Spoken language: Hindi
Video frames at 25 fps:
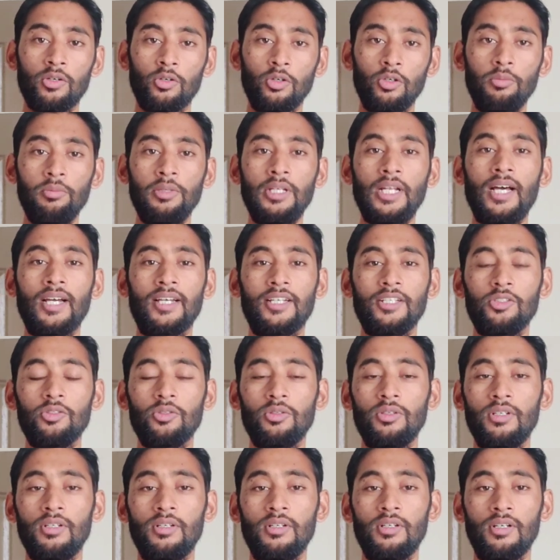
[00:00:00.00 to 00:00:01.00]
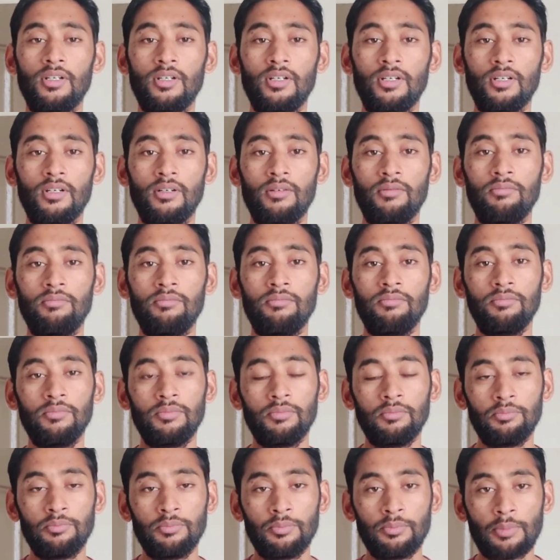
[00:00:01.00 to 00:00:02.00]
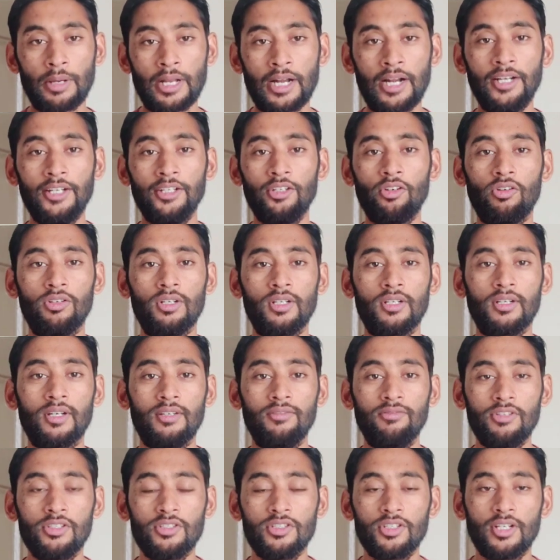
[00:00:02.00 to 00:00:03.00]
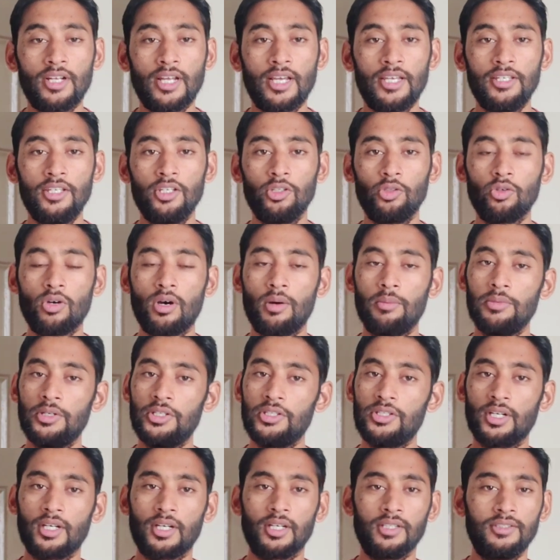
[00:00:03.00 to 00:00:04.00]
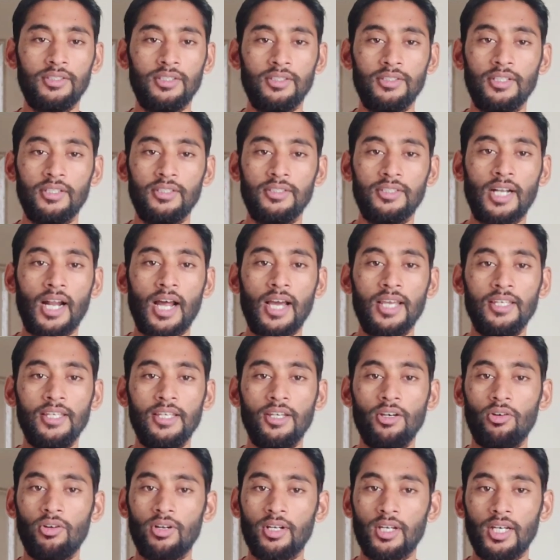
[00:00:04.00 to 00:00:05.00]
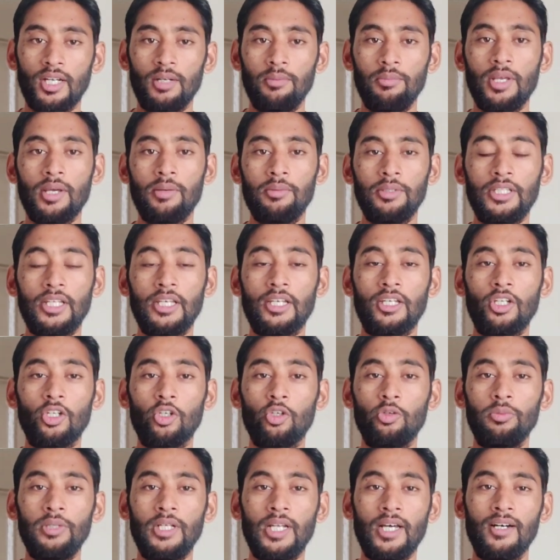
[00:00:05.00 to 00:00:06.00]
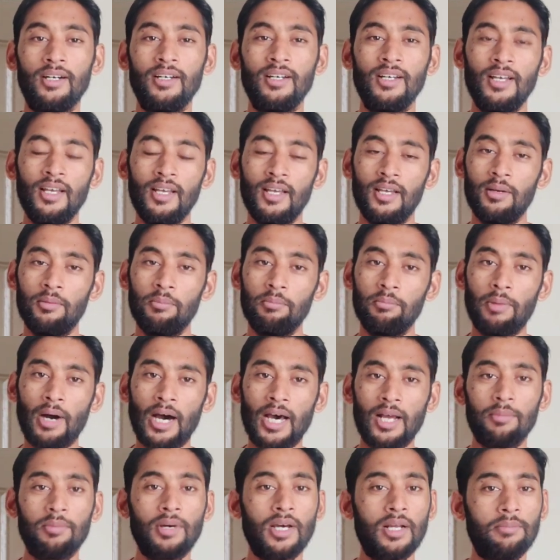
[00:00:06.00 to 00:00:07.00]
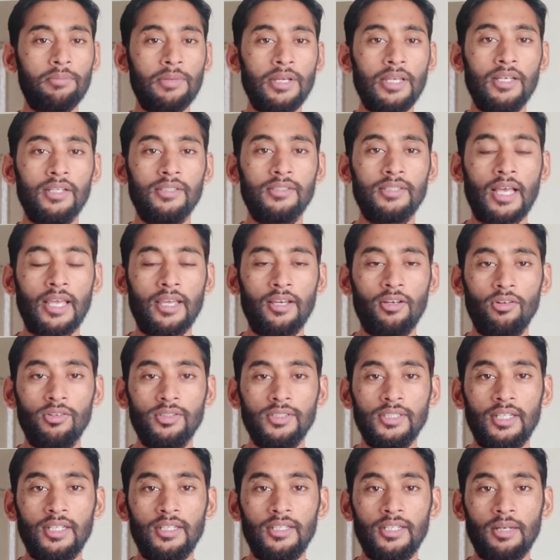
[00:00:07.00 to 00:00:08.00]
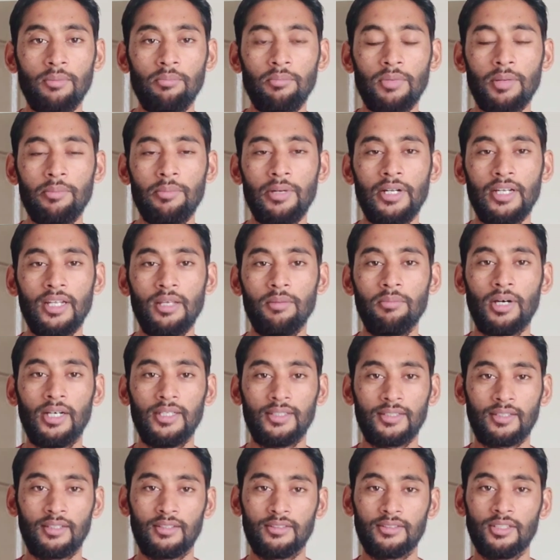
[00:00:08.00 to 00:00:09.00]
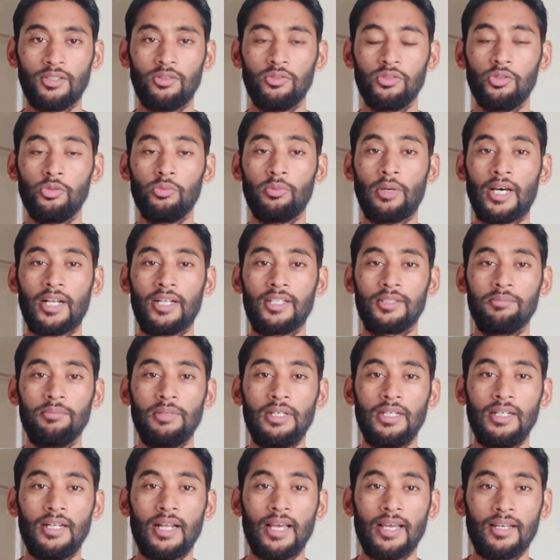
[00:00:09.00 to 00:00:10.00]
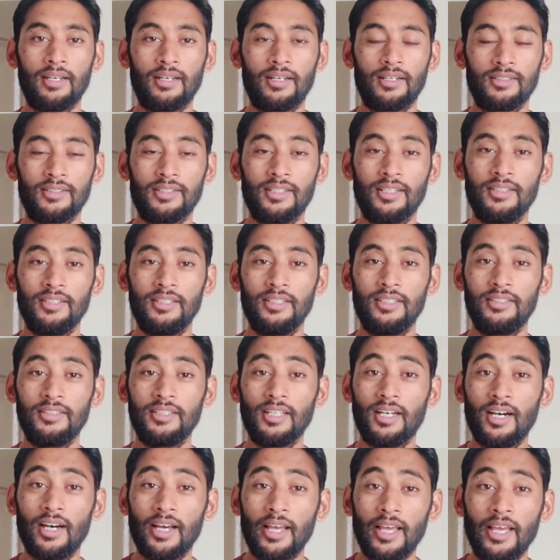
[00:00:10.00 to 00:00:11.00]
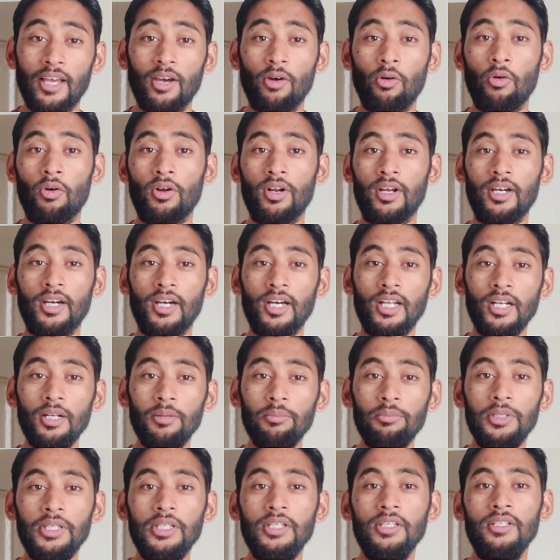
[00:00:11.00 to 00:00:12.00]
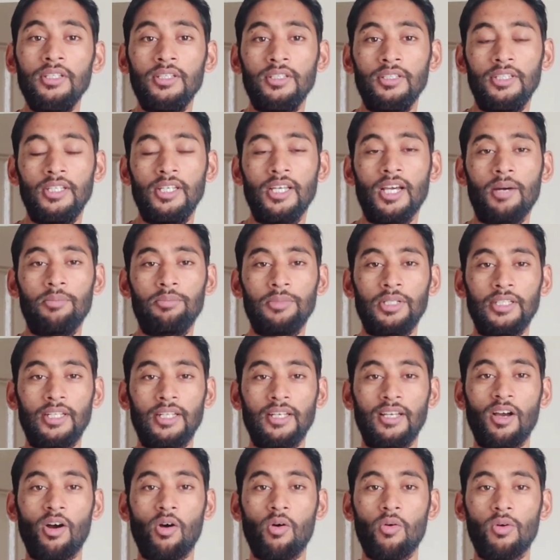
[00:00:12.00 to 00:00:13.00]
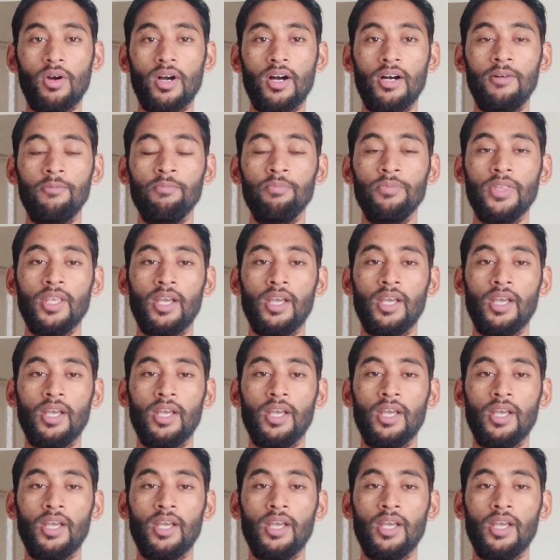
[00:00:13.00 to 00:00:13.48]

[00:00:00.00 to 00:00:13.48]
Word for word: कुल मिला के जो आ, पेनल्टी कॉर्नर कन्वर्जन है ये तो हमेशा का सिरदर्द रहा ही है और कल भी हमें देखने को मिला बार बार मैं एक साइकोलॉजिकल टेम्परामेंट की बात करता हूँ जो भारत में लैक करता दिखता है और कल भी ये आपने देखा होगा